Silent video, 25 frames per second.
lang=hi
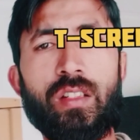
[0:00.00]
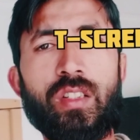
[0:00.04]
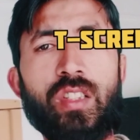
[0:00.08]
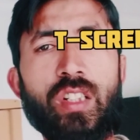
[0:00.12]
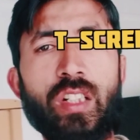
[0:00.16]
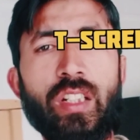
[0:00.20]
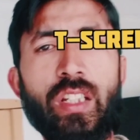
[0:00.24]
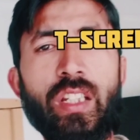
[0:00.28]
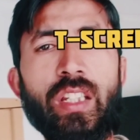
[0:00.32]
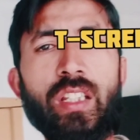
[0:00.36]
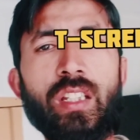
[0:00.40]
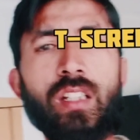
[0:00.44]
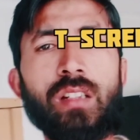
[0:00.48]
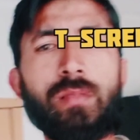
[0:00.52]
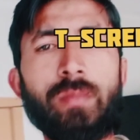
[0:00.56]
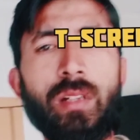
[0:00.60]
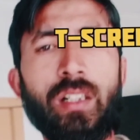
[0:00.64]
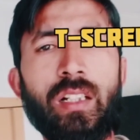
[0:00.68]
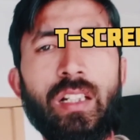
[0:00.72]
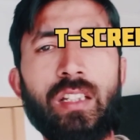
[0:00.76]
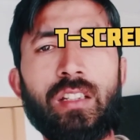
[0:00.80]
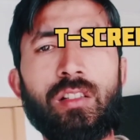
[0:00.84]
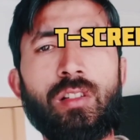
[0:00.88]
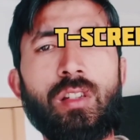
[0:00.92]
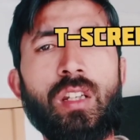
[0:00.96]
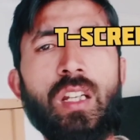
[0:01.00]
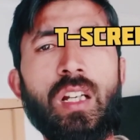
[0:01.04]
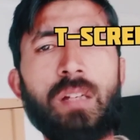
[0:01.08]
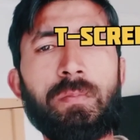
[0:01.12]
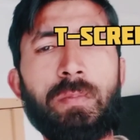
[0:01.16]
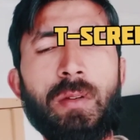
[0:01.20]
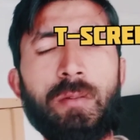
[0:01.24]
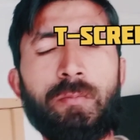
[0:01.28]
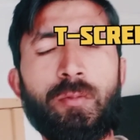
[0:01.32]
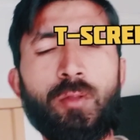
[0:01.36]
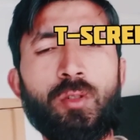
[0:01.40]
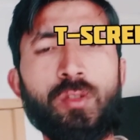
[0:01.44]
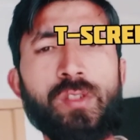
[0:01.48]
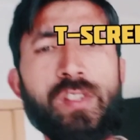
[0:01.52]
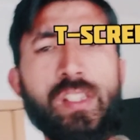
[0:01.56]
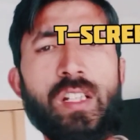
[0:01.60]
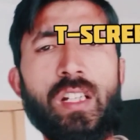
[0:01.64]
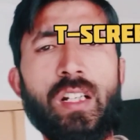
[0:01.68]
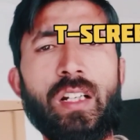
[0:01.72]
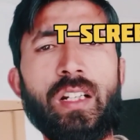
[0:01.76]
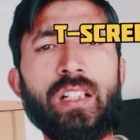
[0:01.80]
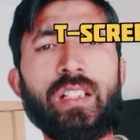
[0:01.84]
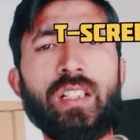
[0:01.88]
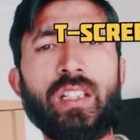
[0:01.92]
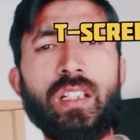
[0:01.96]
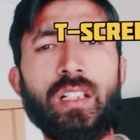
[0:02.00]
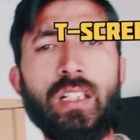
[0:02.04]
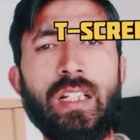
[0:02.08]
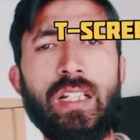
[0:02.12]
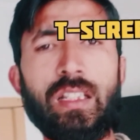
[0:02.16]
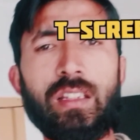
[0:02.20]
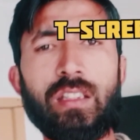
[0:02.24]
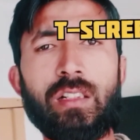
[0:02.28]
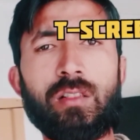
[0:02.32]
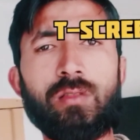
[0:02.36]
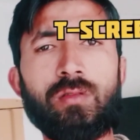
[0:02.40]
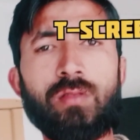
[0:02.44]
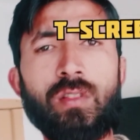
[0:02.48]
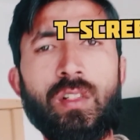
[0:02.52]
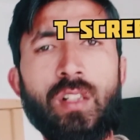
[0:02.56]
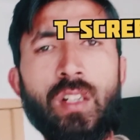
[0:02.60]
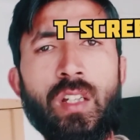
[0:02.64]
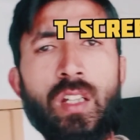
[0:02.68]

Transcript: यकीन मैं कहता हूँ अल्लाह पे भरोसा रख के कहता हूँ